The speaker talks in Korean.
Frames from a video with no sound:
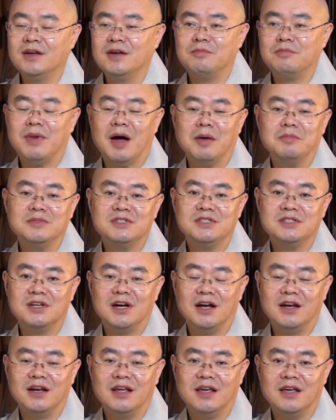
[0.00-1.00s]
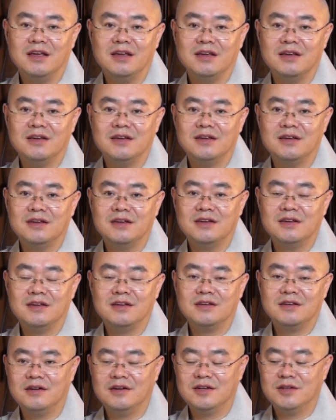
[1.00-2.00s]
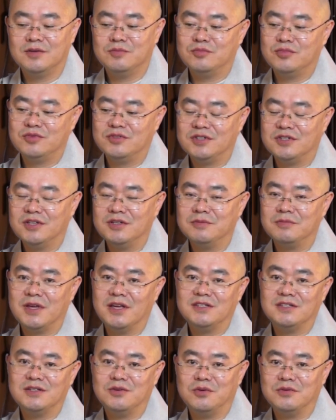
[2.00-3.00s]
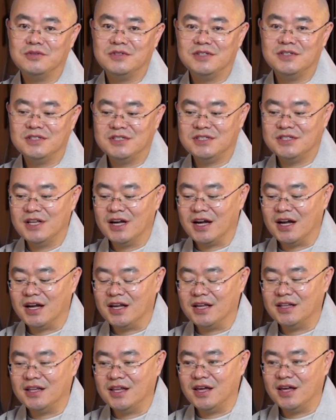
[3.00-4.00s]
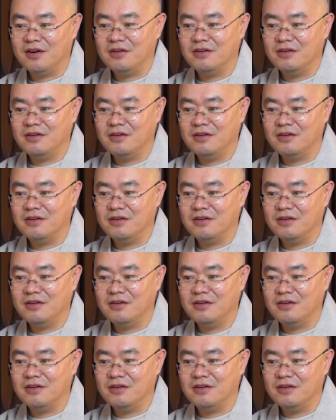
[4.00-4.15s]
밤 시간에 부처님 계신 곳을 지나가게 돼요.